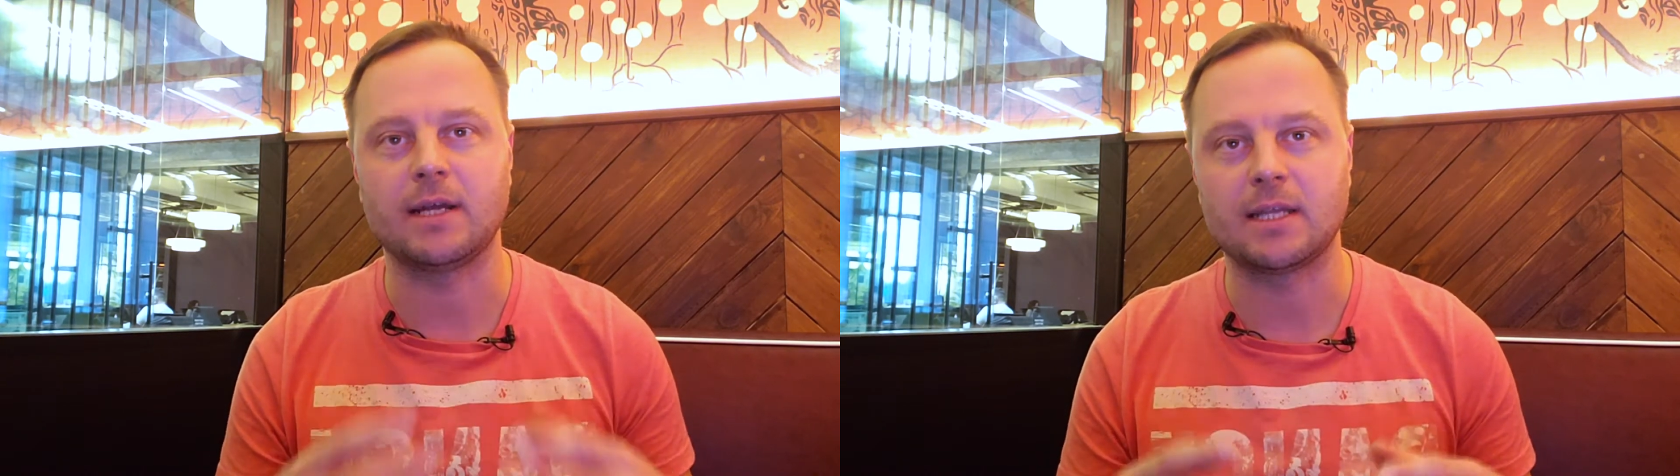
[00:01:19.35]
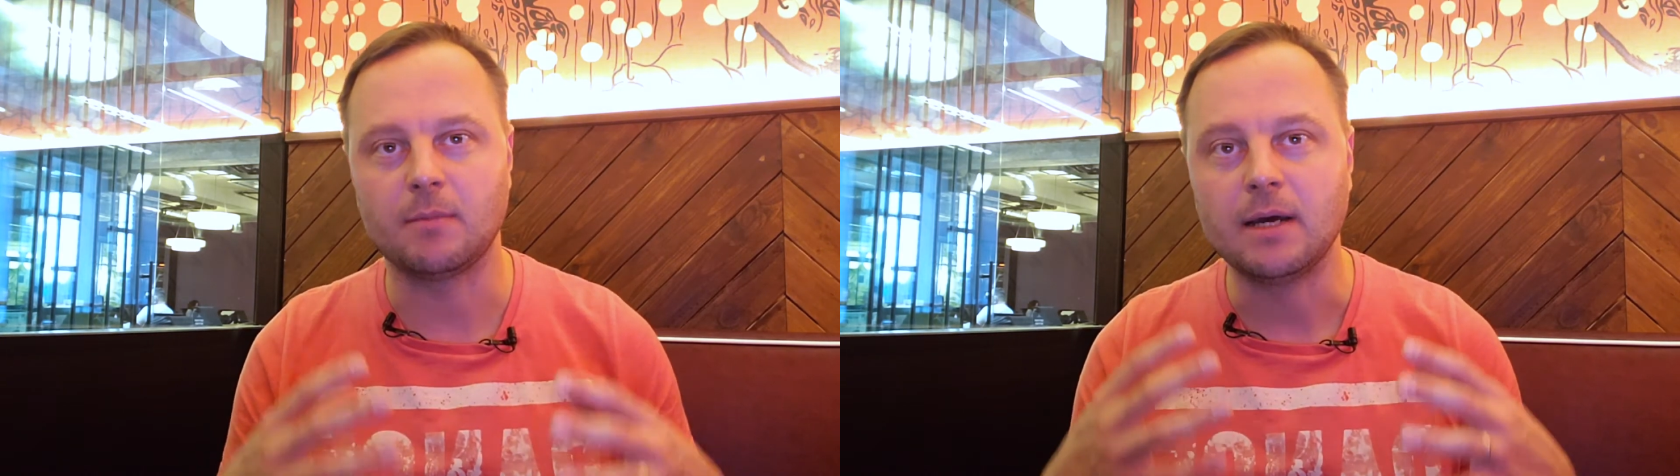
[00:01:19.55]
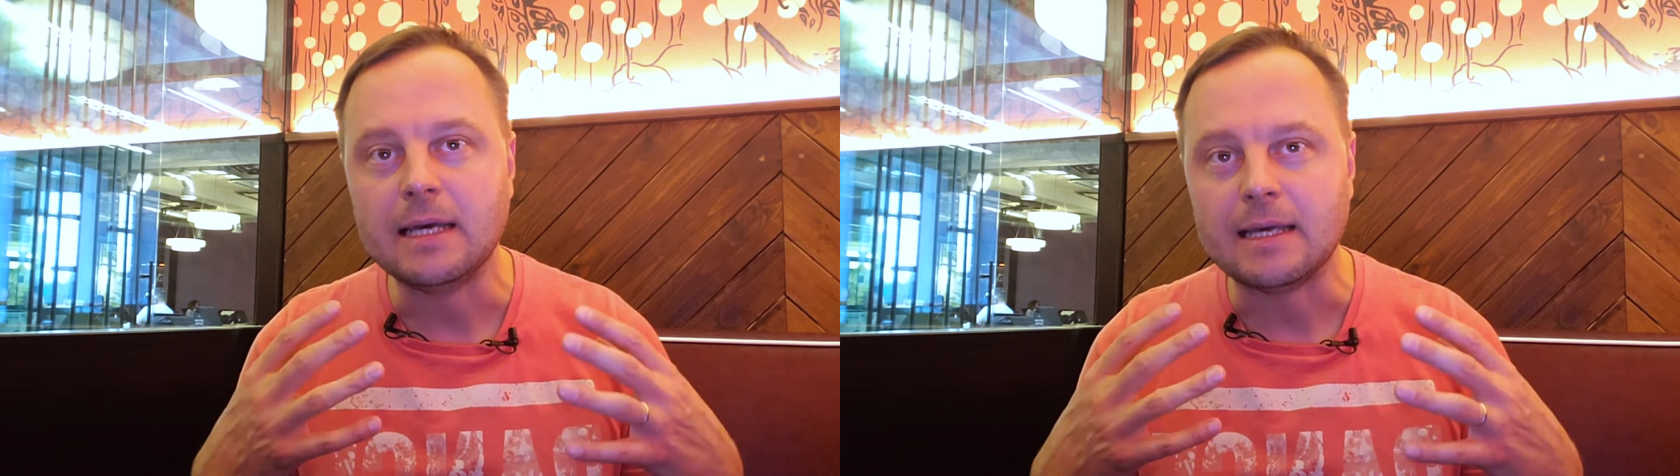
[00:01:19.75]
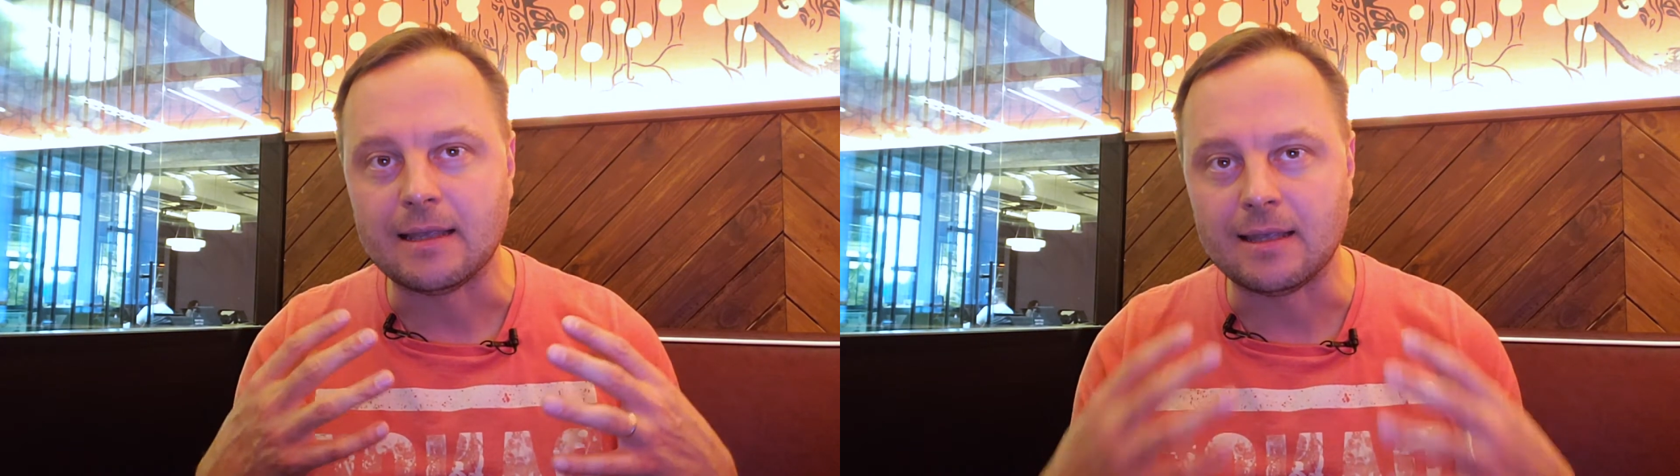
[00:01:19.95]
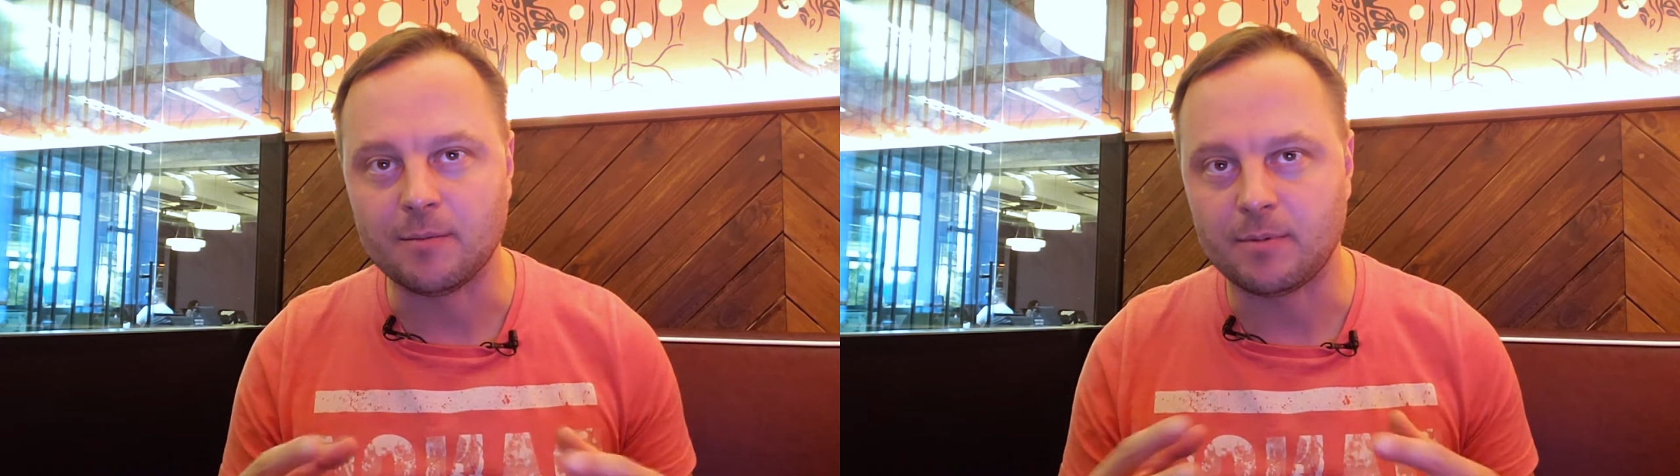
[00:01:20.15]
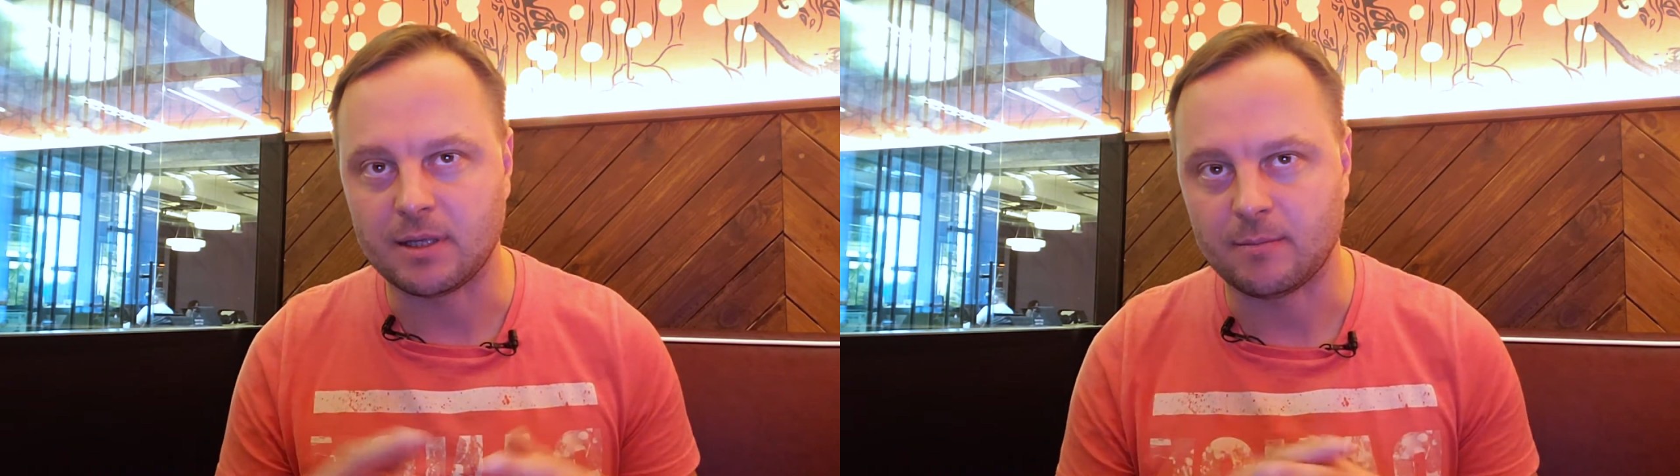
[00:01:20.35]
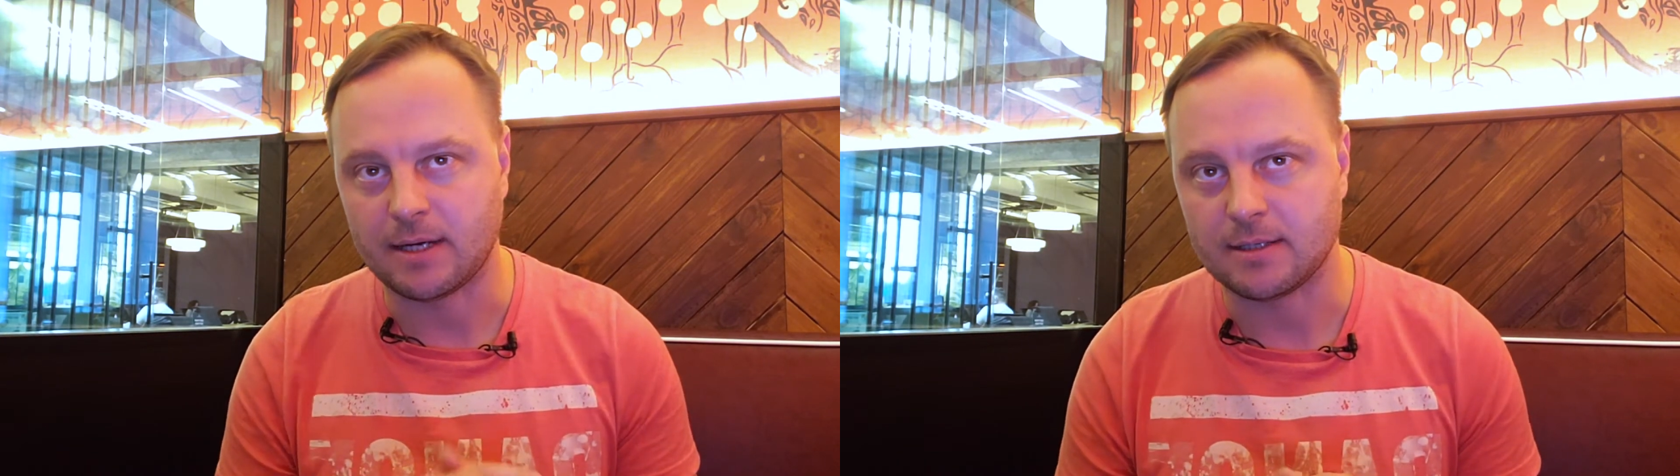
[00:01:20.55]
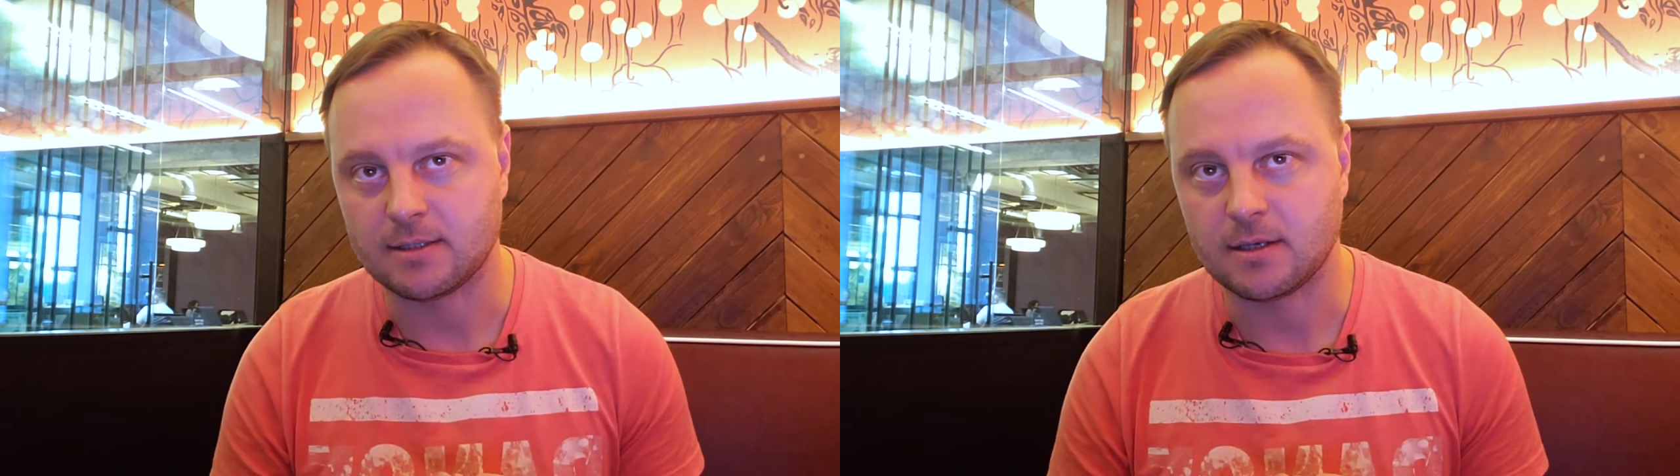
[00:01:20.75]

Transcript: этом не понимается.